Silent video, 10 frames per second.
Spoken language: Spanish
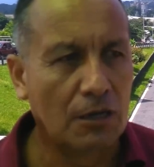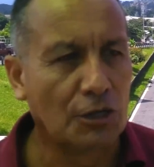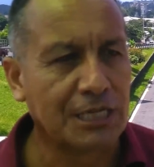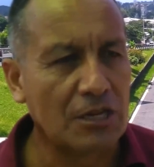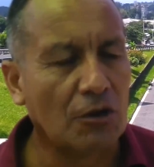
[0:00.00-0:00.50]

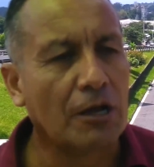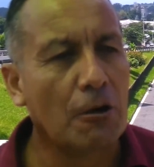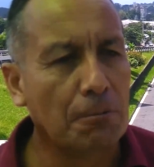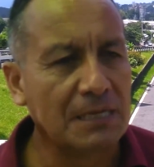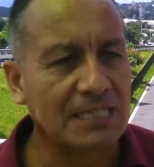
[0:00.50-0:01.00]
los señores
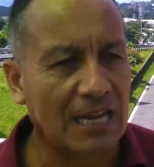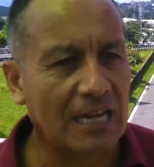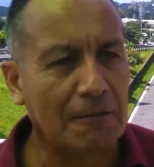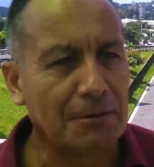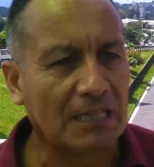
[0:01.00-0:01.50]

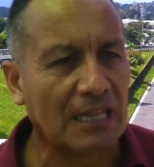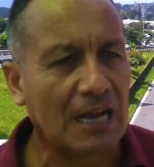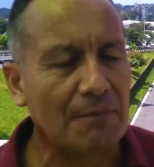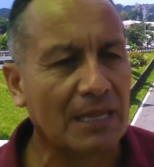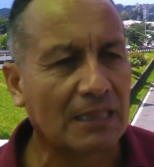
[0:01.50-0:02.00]
oficiales
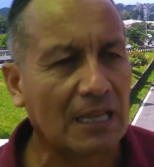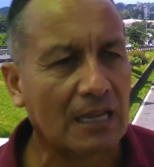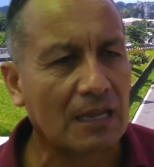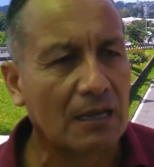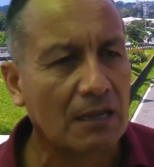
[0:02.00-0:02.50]

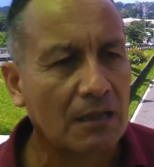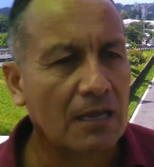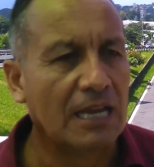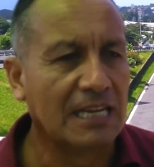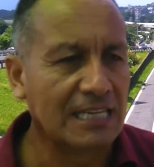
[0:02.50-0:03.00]
prácticamente
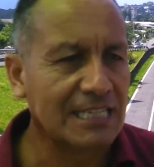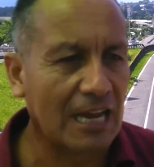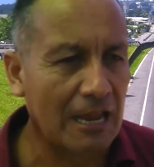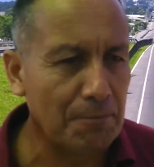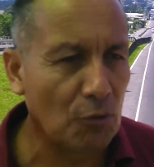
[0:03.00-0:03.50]
en
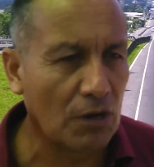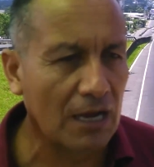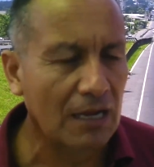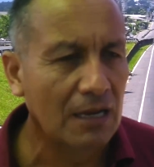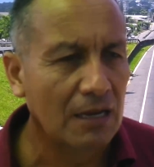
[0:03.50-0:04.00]
esa
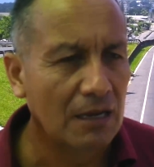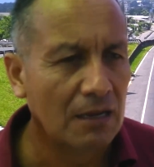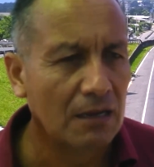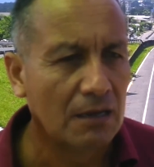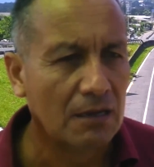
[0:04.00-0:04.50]
época,
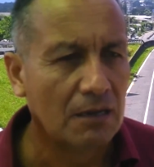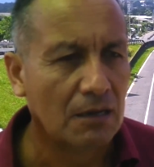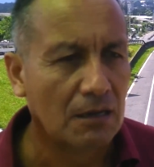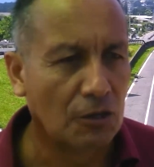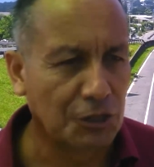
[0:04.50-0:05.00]

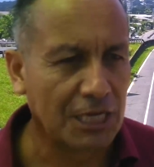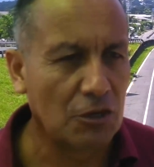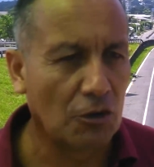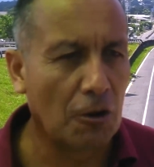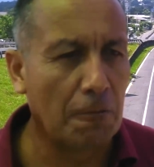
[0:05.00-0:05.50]
los
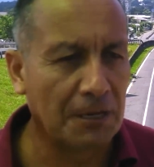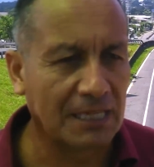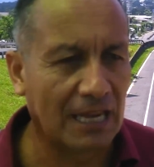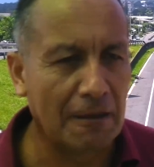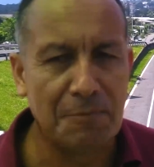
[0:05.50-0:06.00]
señores
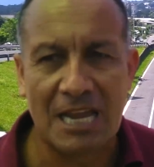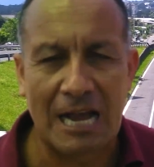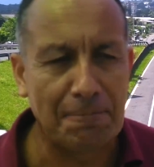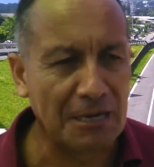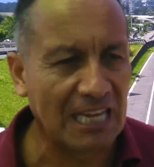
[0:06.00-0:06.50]
oficiales bien
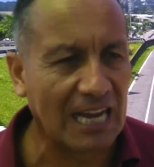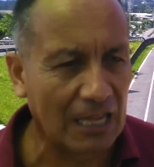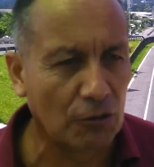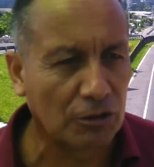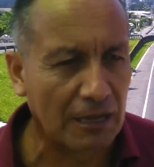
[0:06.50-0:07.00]

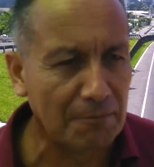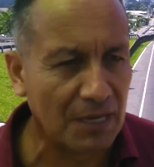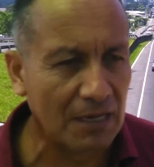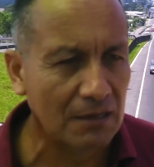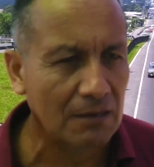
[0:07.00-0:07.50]
aplicados
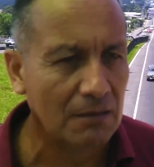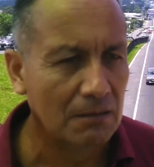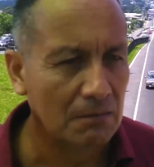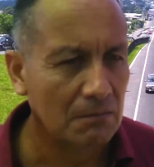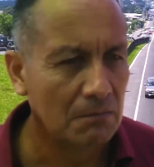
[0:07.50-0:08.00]
también,
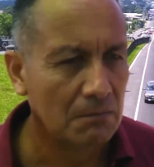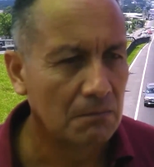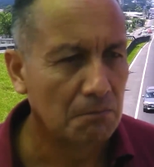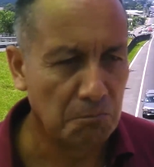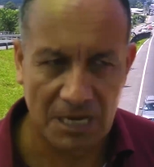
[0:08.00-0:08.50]

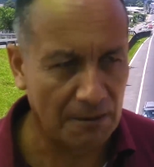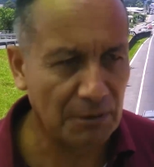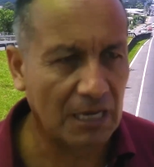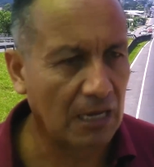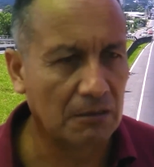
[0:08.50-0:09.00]
bien
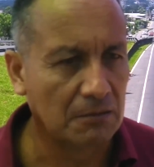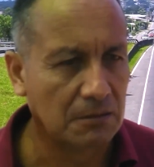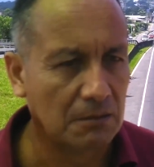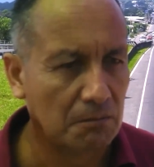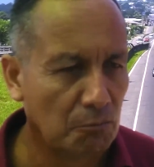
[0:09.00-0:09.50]
aplicados,
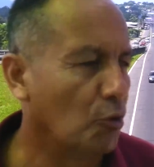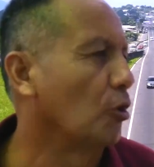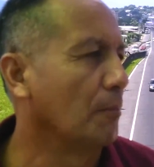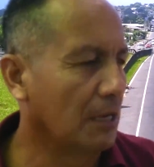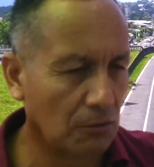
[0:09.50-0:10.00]
por
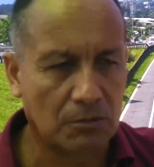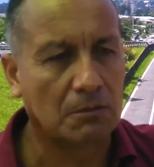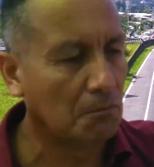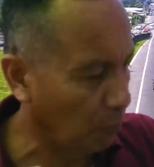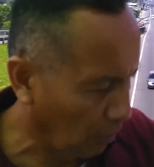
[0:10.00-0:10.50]
lo menos,
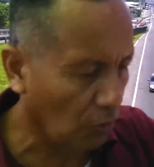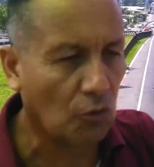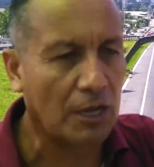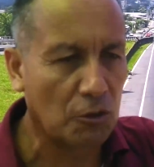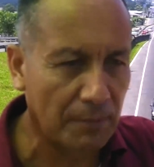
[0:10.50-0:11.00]
bueno, lo
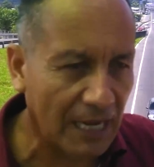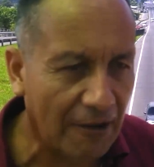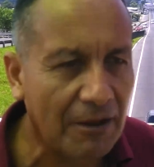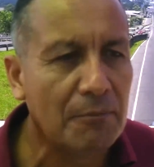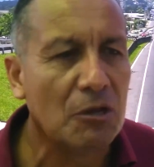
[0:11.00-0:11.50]
que yo
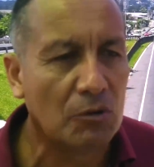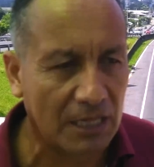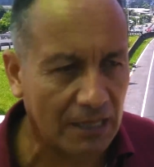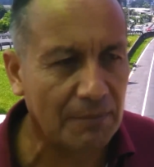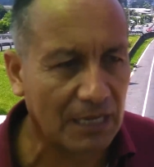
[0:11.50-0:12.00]
miraba en mi
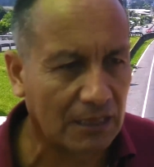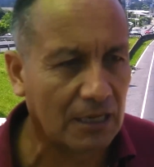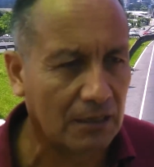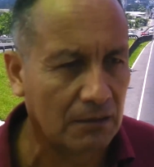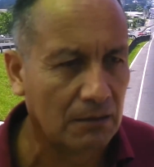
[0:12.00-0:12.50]
unidad
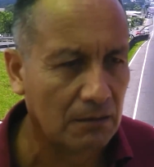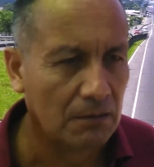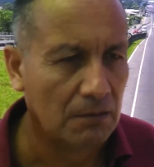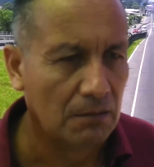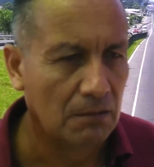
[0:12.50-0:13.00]
militar,
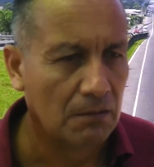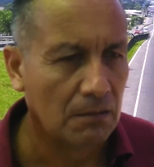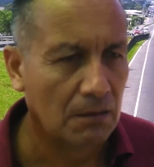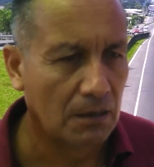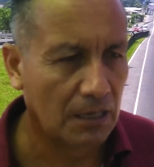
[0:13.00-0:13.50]

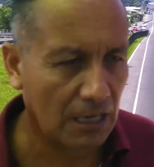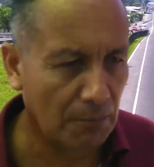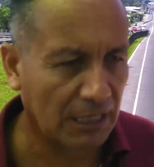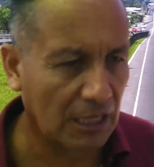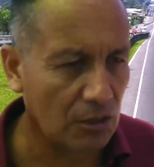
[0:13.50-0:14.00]
en el
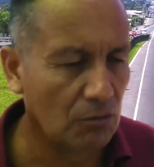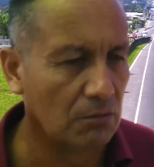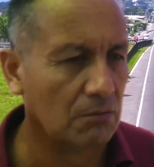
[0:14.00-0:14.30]
batallón.